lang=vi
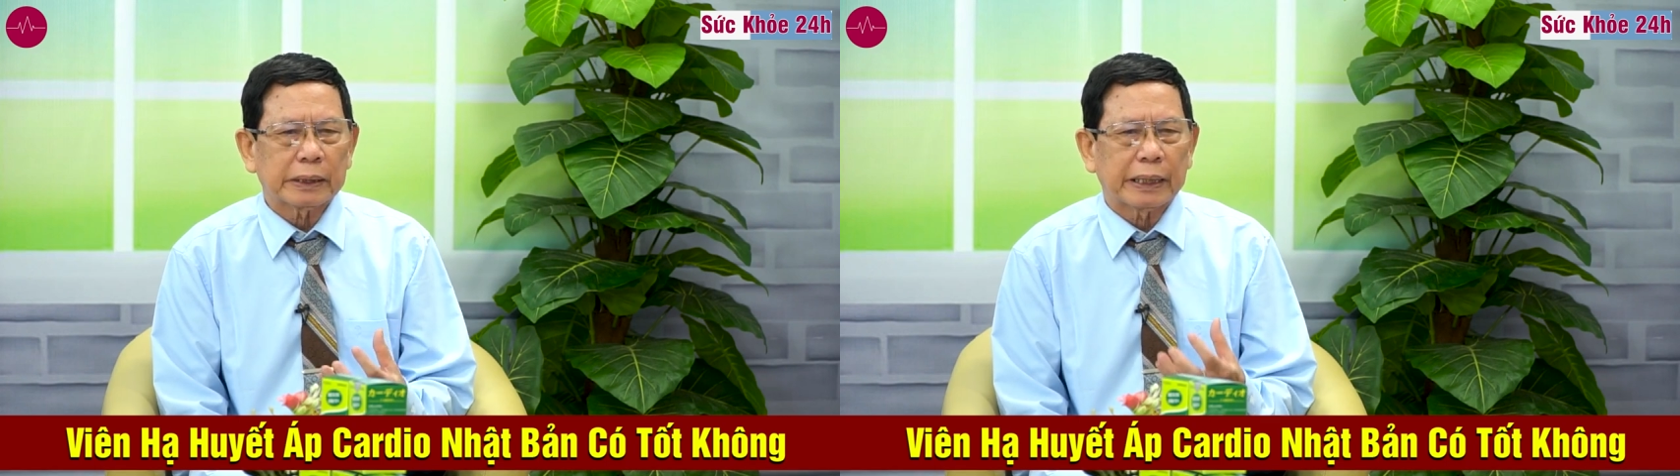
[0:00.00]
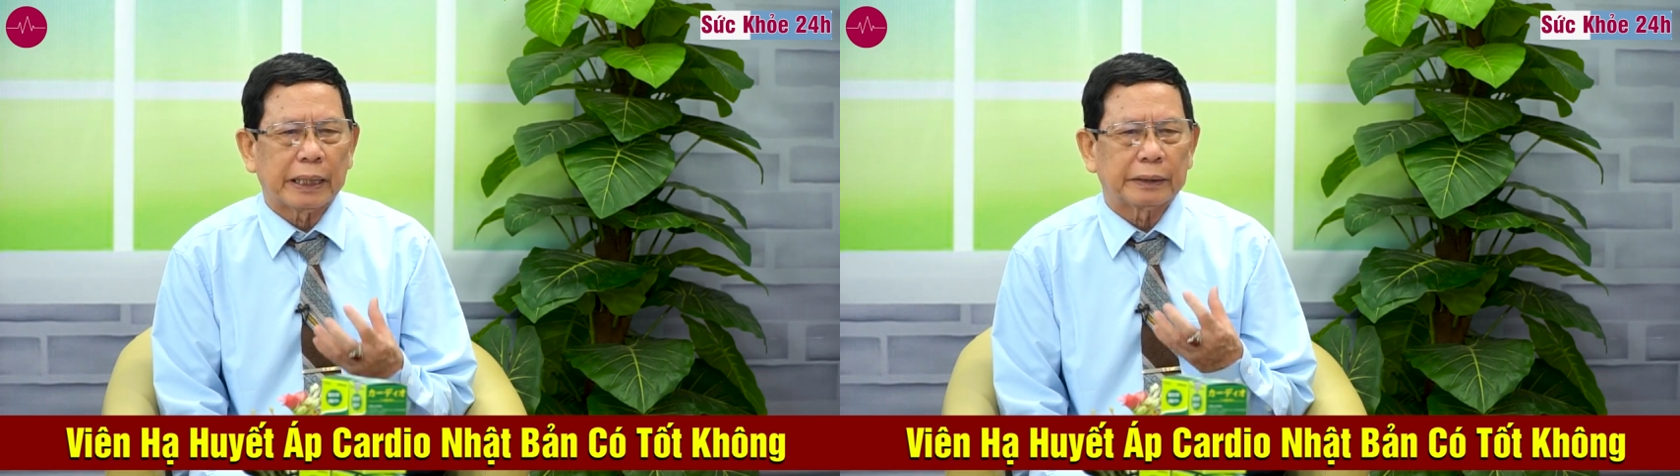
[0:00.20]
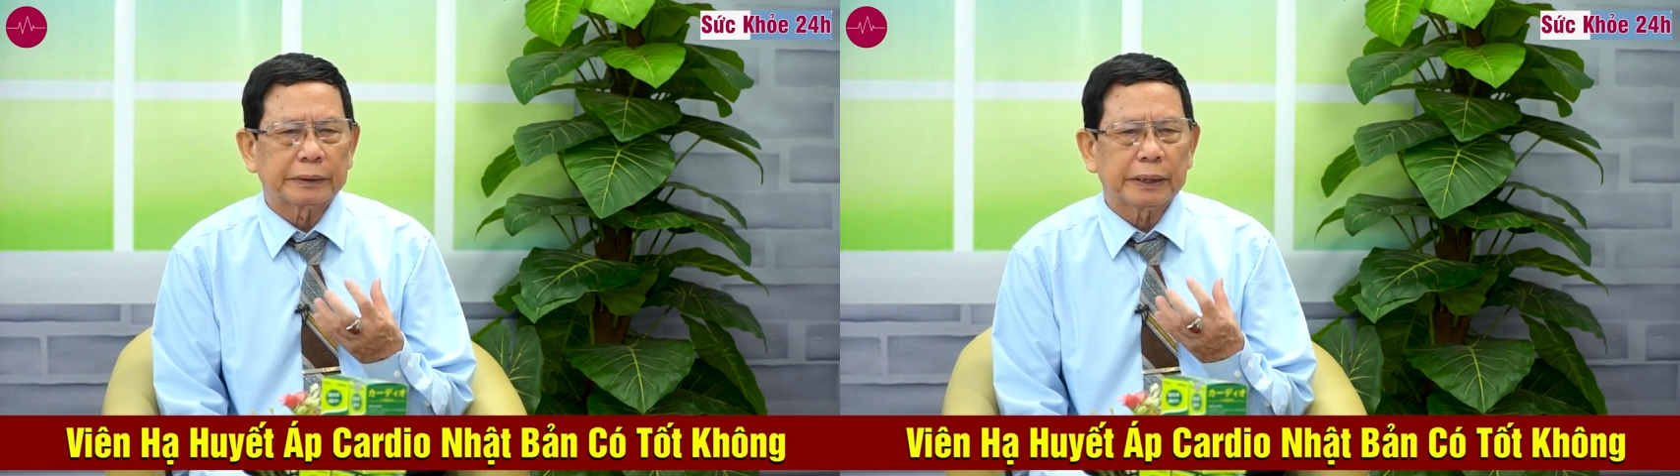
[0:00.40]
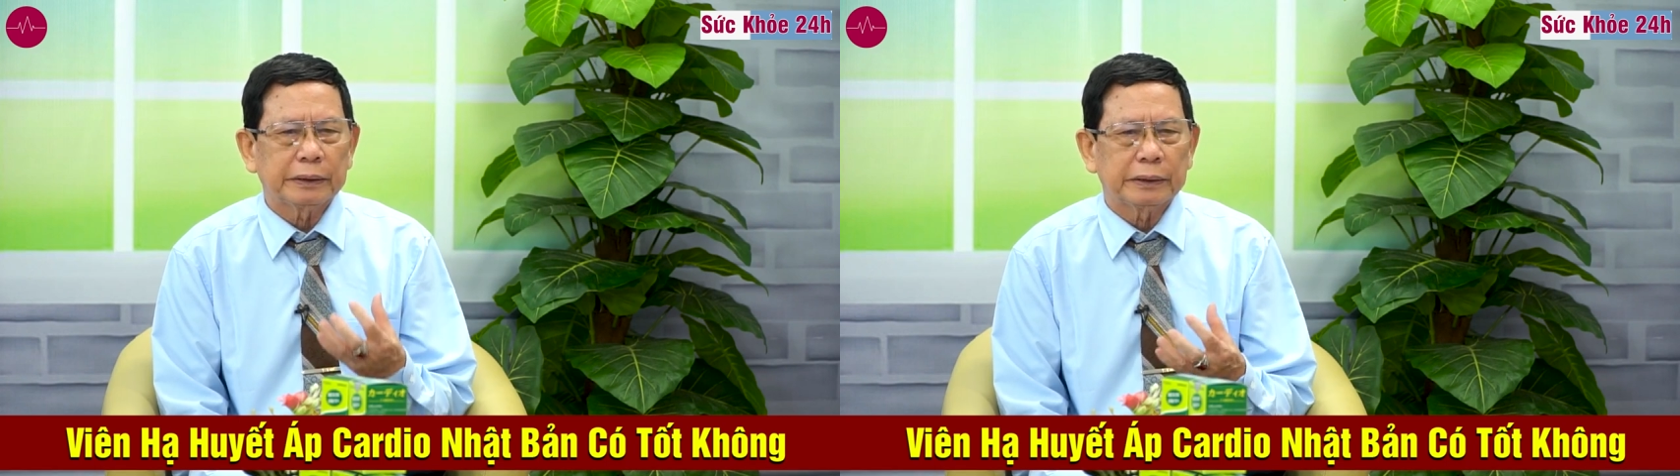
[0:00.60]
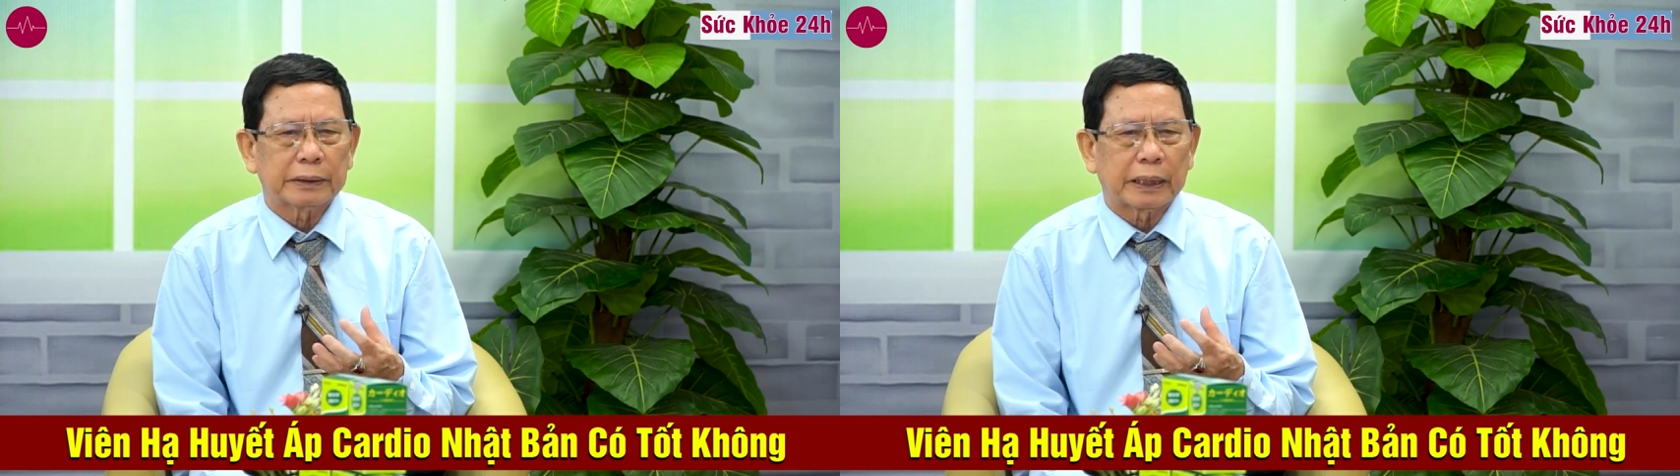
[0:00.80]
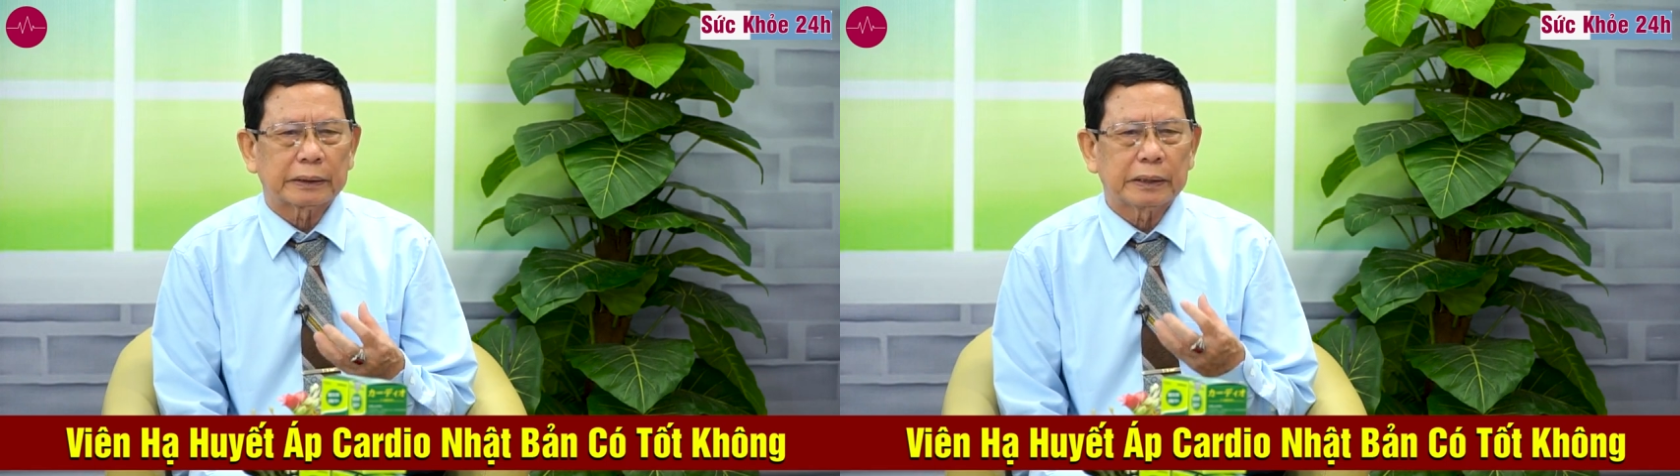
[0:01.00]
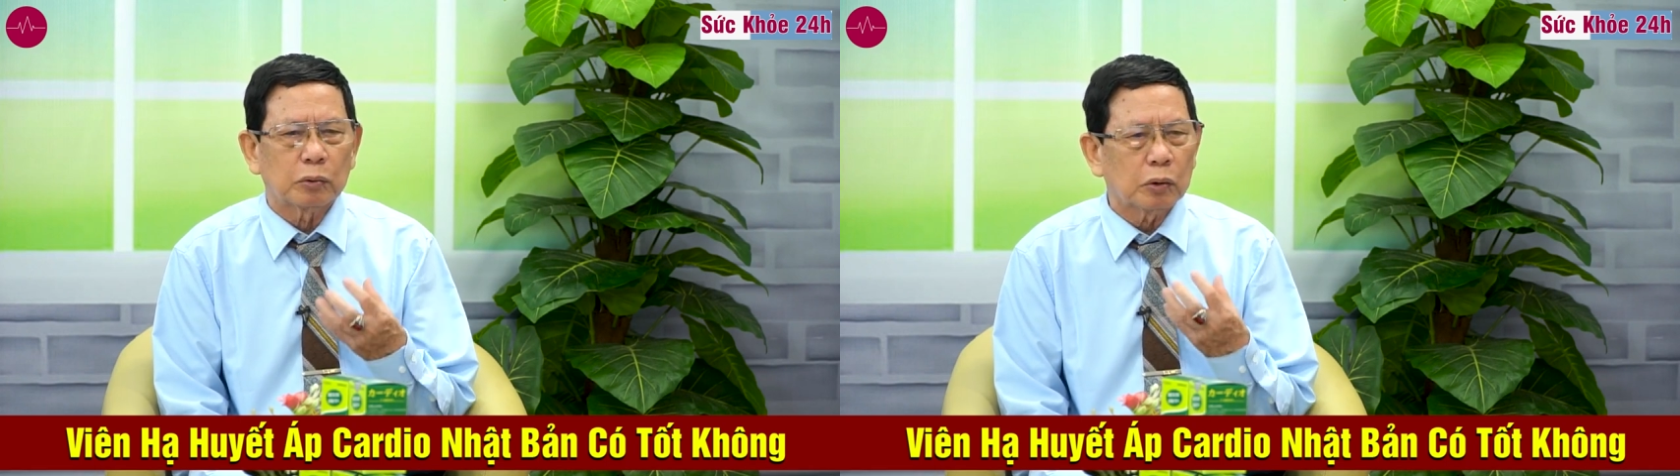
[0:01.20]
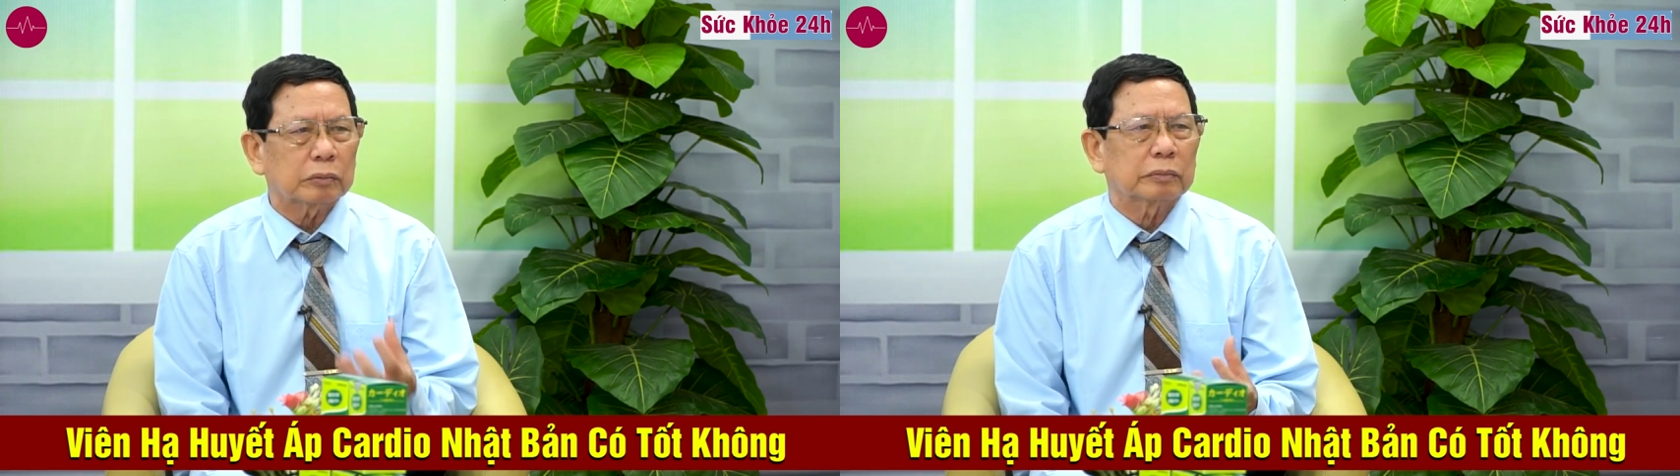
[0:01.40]
kể ở trên như là
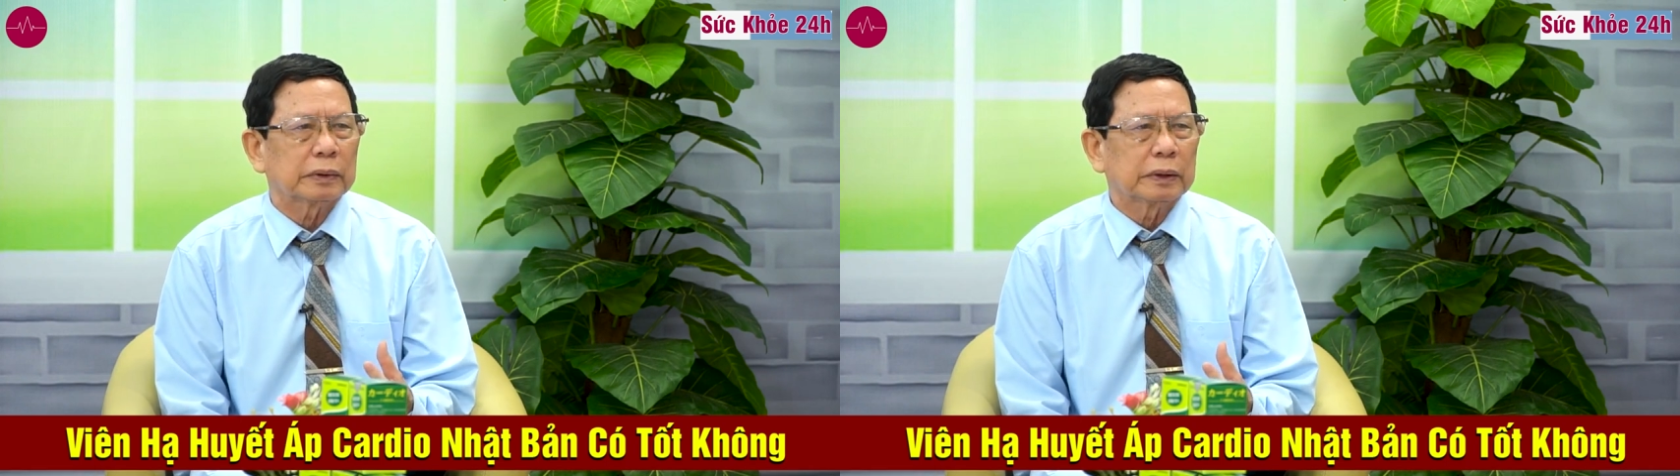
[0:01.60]
tiêu lốt,